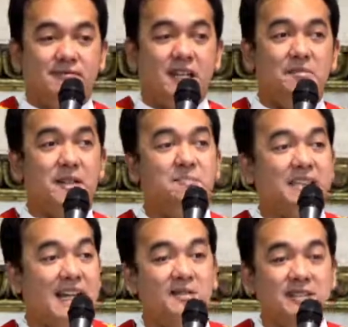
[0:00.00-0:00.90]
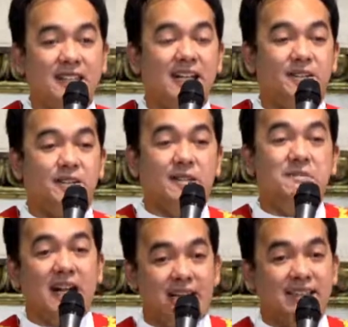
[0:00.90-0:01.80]
Nakapagpatawad na ako,
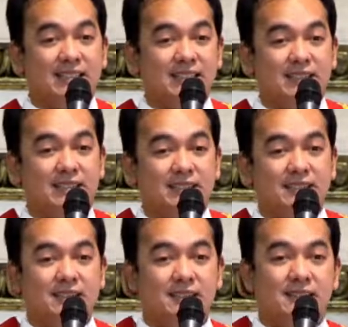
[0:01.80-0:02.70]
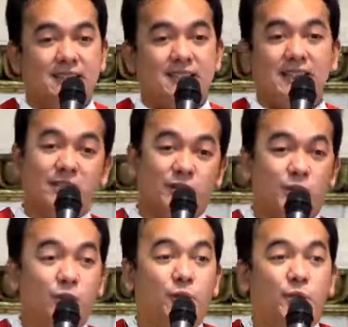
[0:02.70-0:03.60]
Ama. Kasi
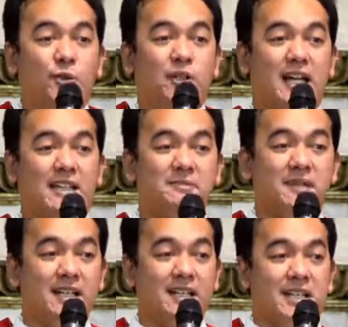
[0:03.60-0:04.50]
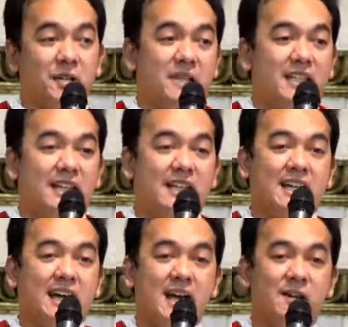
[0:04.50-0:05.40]
turo ko nga, di ba? Ibigin
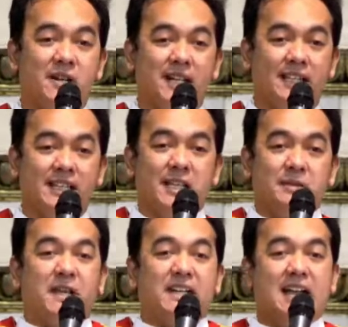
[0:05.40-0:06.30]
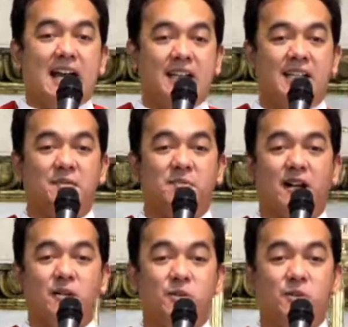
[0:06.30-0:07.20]
ang kaaway, ipanalangin ang
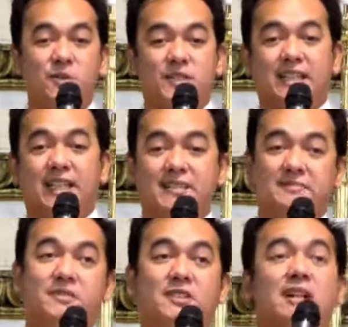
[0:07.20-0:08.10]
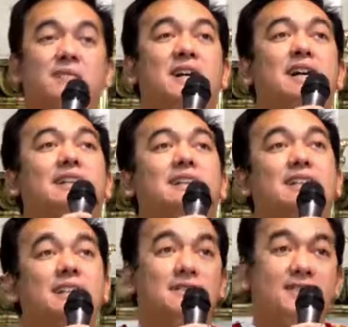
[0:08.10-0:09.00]
mga umuusig. O ama,
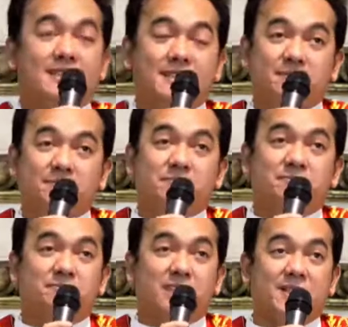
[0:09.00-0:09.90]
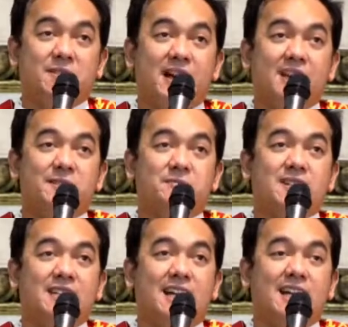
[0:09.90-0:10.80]
patawarin mo
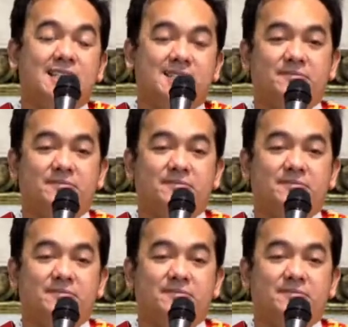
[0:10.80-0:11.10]
sila.